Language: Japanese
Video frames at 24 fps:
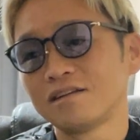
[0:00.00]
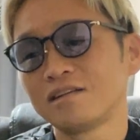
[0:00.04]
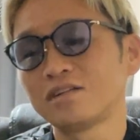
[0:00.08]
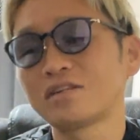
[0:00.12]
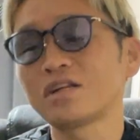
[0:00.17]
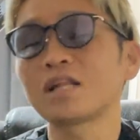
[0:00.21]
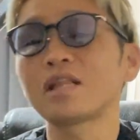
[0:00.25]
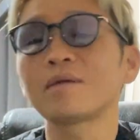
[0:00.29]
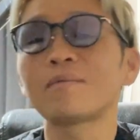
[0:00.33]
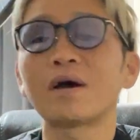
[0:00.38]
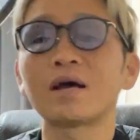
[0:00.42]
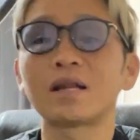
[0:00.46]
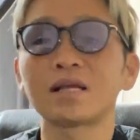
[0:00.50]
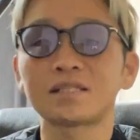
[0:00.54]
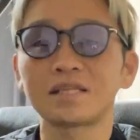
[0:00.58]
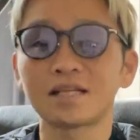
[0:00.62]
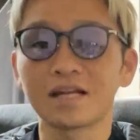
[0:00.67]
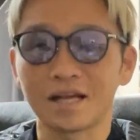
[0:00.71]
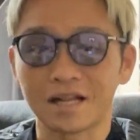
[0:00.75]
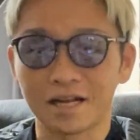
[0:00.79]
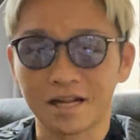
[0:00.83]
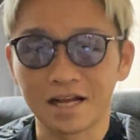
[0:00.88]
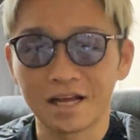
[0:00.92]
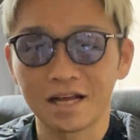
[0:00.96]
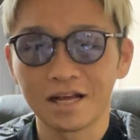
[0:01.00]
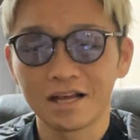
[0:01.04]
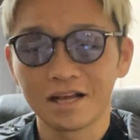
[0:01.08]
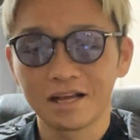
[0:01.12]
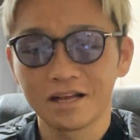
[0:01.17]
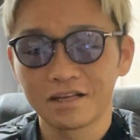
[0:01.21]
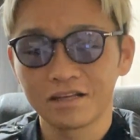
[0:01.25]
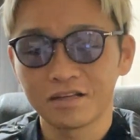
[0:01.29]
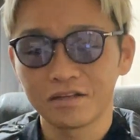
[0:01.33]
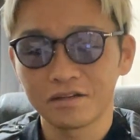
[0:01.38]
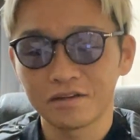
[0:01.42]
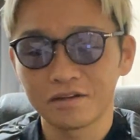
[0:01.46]
いくらでも話せないな。
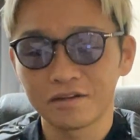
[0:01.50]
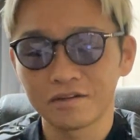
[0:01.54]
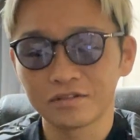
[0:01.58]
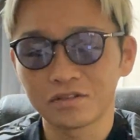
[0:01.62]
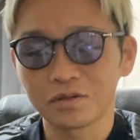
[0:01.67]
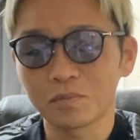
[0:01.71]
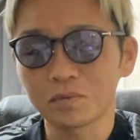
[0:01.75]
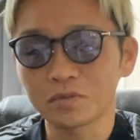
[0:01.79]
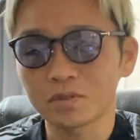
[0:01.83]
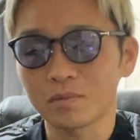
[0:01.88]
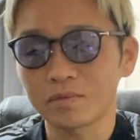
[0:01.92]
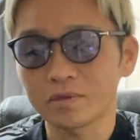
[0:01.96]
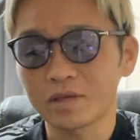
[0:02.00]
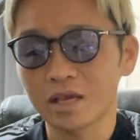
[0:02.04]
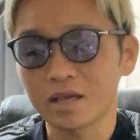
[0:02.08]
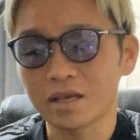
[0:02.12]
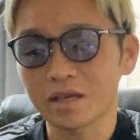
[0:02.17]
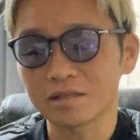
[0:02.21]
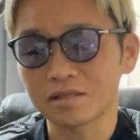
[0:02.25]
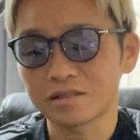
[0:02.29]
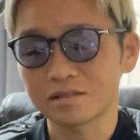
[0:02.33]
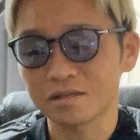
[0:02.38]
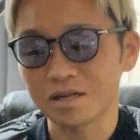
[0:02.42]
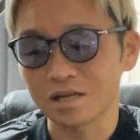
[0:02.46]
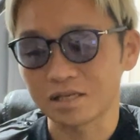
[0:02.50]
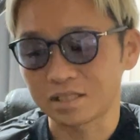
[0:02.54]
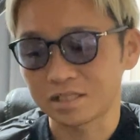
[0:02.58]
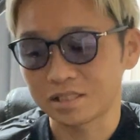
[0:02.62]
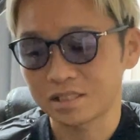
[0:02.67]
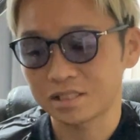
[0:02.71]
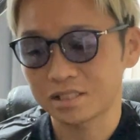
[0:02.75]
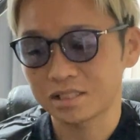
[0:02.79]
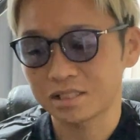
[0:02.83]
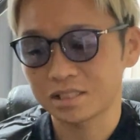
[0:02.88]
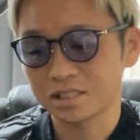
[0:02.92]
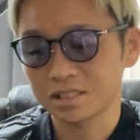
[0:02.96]
そもそも経験少ない
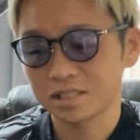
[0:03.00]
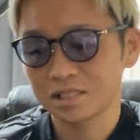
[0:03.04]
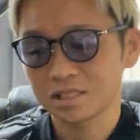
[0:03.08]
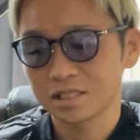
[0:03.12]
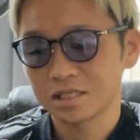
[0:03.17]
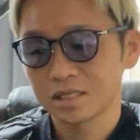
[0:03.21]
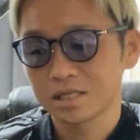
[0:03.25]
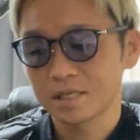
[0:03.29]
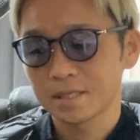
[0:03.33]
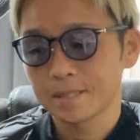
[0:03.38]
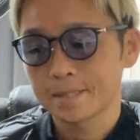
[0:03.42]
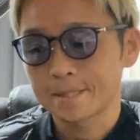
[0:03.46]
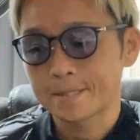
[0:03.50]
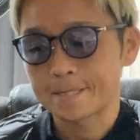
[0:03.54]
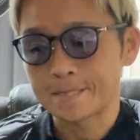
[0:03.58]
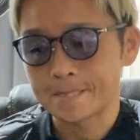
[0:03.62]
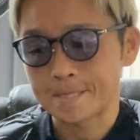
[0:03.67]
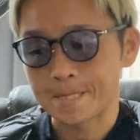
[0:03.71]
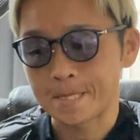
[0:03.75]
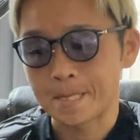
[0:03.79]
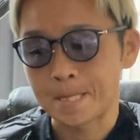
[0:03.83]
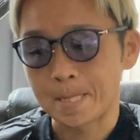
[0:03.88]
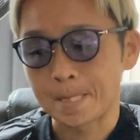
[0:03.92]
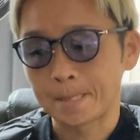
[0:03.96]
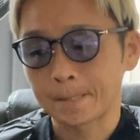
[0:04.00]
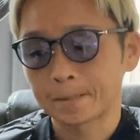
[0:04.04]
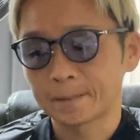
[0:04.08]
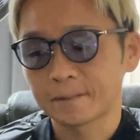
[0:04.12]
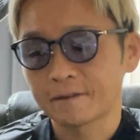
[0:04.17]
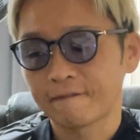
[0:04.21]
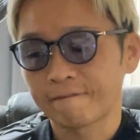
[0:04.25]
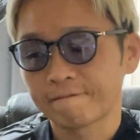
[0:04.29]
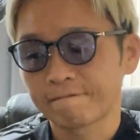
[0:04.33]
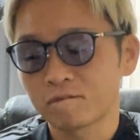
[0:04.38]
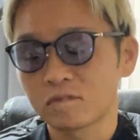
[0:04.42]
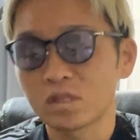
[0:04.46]
し。うん。
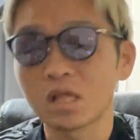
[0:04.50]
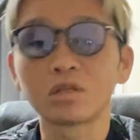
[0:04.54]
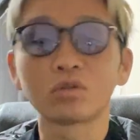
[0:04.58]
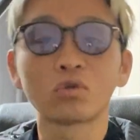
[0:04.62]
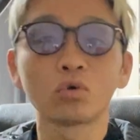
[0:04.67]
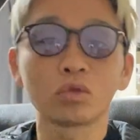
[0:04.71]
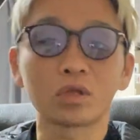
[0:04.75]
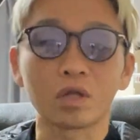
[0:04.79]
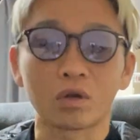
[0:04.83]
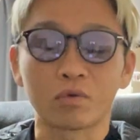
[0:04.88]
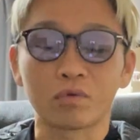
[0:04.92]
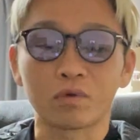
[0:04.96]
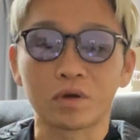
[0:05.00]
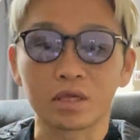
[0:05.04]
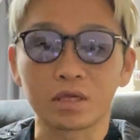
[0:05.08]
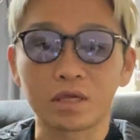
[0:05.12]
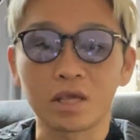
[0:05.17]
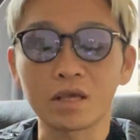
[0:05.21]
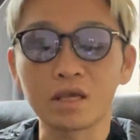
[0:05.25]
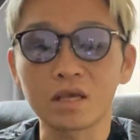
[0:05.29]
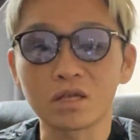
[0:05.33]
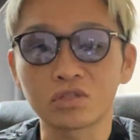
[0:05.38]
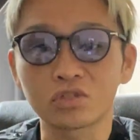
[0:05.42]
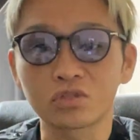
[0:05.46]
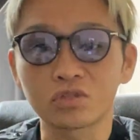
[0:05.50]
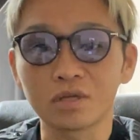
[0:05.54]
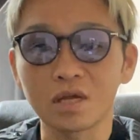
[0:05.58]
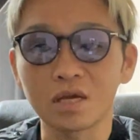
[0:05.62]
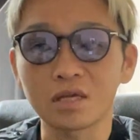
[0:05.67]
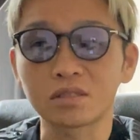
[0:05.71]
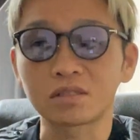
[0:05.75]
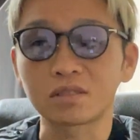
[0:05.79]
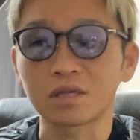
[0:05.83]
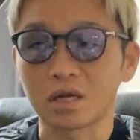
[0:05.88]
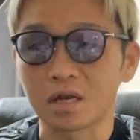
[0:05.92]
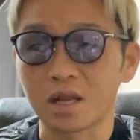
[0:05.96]
で、どうだろうこれ経験少ないん
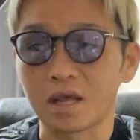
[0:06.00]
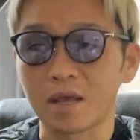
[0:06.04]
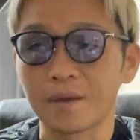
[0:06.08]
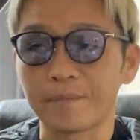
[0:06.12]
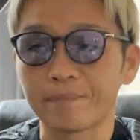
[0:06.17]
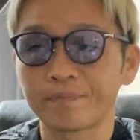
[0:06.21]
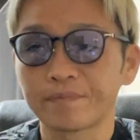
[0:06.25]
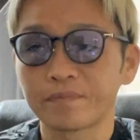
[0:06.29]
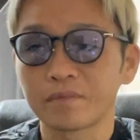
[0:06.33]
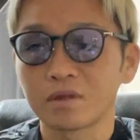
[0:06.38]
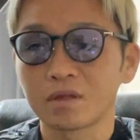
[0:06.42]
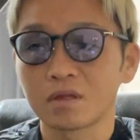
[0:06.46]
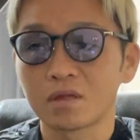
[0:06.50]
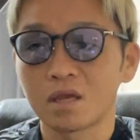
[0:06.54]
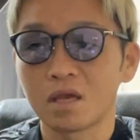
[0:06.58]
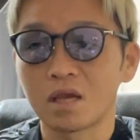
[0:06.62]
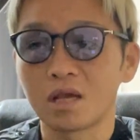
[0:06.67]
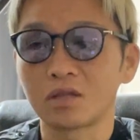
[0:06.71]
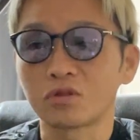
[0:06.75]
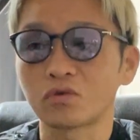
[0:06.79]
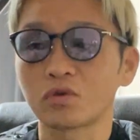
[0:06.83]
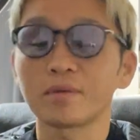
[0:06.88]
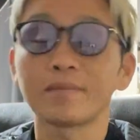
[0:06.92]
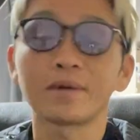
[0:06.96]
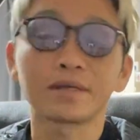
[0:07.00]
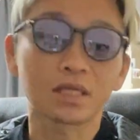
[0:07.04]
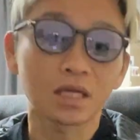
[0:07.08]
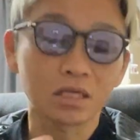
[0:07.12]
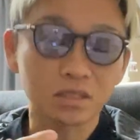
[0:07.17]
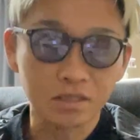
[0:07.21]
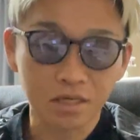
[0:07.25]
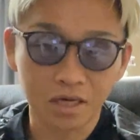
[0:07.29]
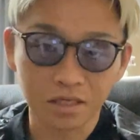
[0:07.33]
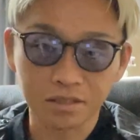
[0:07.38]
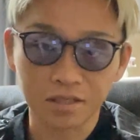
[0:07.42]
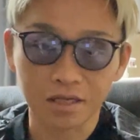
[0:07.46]
ですかねえっ、ー、と、今
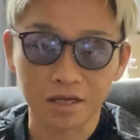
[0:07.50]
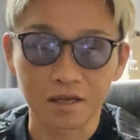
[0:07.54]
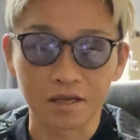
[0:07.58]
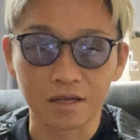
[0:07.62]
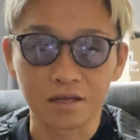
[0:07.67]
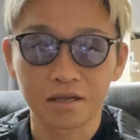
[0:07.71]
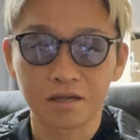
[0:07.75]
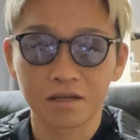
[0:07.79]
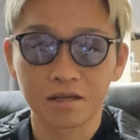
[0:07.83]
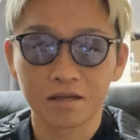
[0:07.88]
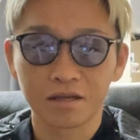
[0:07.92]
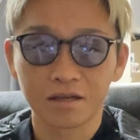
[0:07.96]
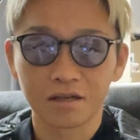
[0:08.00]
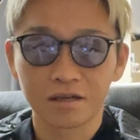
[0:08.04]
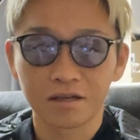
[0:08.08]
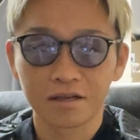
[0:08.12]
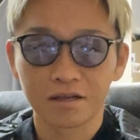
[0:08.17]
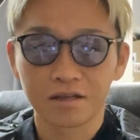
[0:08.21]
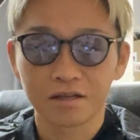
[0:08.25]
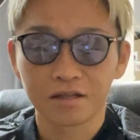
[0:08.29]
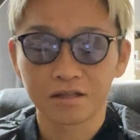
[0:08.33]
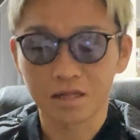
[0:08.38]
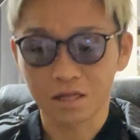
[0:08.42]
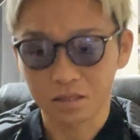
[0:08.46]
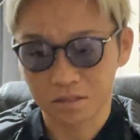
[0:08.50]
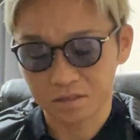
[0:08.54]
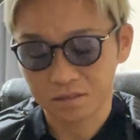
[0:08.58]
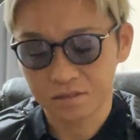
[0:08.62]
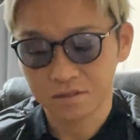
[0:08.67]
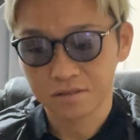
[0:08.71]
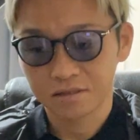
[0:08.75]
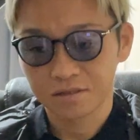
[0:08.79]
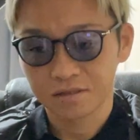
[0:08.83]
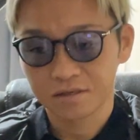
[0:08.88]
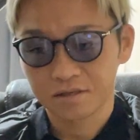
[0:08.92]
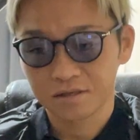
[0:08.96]
38歳。です。
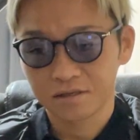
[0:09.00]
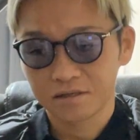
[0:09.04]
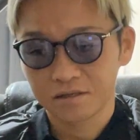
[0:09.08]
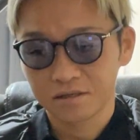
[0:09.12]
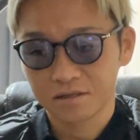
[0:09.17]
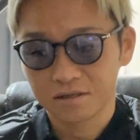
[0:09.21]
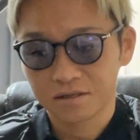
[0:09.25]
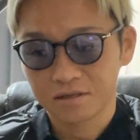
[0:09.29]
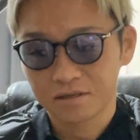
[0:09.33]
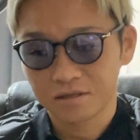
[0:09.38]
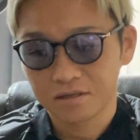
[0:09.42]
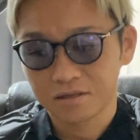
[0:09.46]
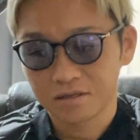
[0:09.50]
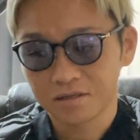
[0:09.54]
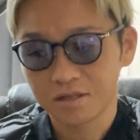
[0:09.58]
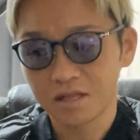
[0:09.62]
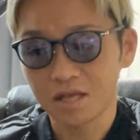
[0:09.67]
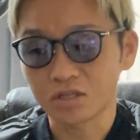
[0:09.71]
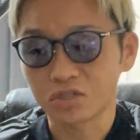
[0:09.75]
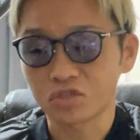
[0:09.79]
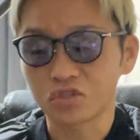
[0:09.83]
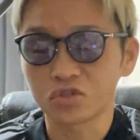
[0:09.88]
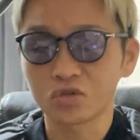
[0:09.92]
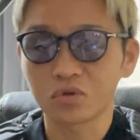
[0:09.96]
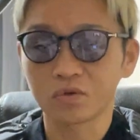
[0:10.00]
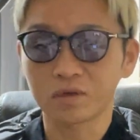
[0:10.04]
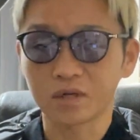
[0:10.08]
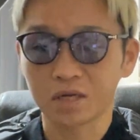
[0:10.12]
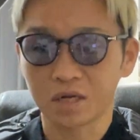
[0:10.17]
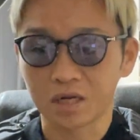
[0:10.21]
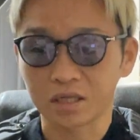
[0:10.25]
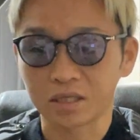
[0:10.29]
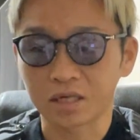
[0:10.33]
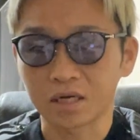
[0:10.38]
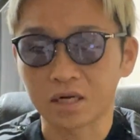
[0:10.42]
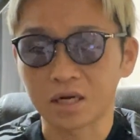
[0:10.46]
で、16か
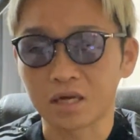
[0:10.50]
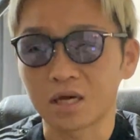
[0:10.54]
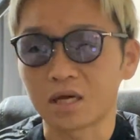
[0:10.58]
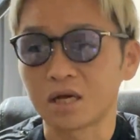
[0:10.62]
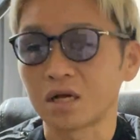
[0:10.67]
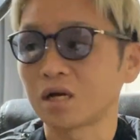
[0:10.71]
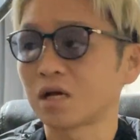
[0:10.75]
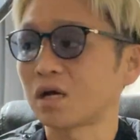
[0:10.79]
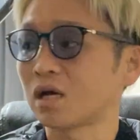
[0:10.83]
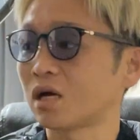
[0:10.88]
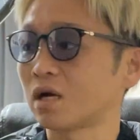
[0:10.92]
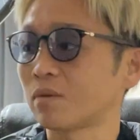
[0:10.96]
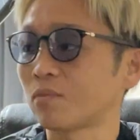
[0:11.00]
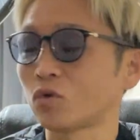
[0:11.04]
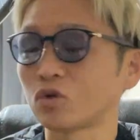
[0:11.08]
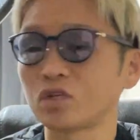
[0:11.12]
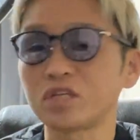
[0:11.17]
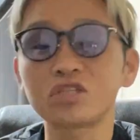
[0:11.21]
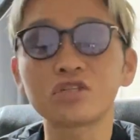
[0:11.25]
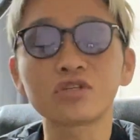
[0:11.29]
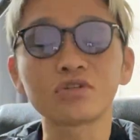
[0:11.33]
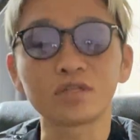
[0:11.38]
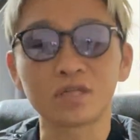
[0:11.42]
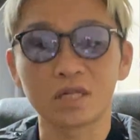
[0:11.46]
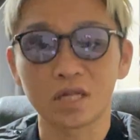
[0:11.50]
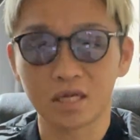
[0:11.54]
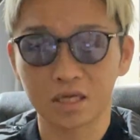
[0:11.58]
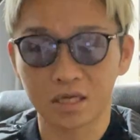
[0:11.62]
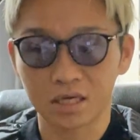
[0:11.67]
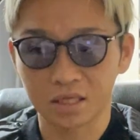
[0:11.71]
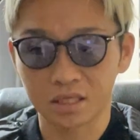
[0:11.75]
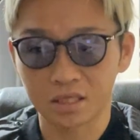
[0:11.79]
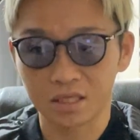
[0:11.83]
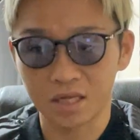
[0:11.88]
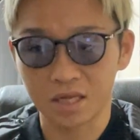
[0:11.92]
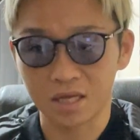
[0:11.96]
らだから、あもう22年
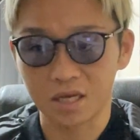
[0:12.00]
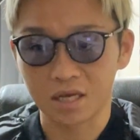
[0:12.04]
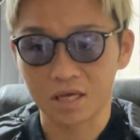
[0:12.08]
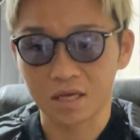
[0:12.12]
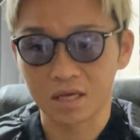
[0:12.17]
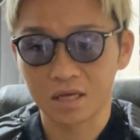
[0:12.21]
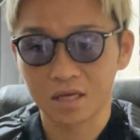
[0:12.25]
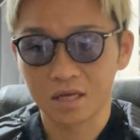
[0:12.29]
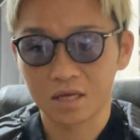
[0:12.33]
間で